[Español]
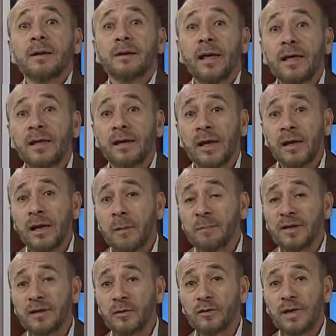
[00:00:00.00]
¿Qué, qué
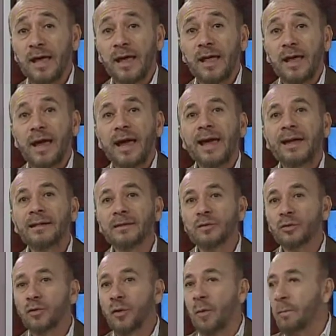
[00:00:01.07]
piensa usted? En
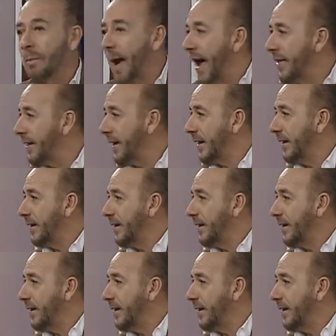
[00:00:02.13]
su compadre